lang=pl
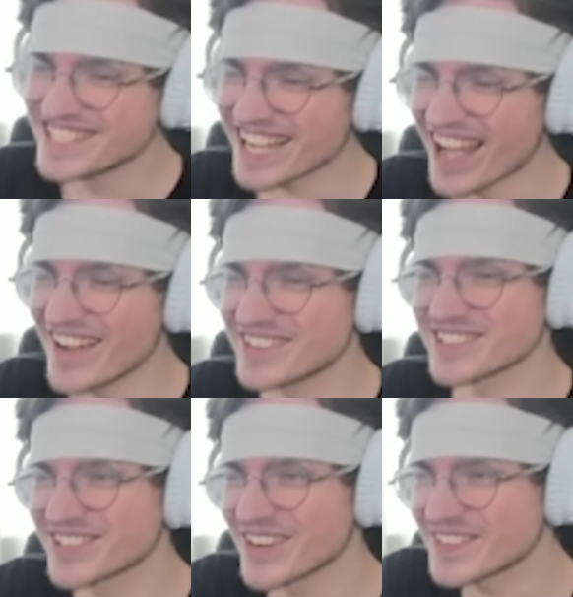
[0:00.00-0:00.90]
Ciekawe
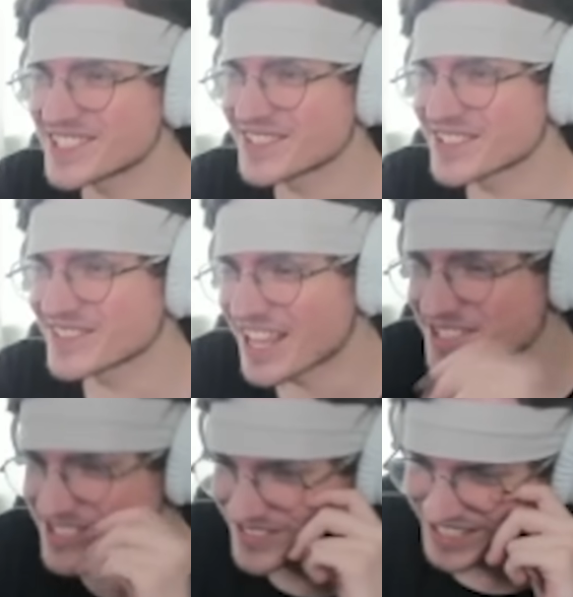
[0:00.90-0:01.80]
co chłopi co w to
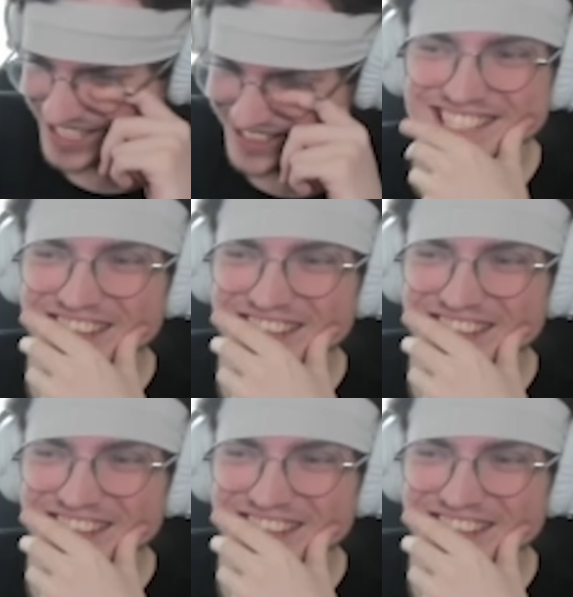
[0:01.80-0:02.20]
wierzą, nie?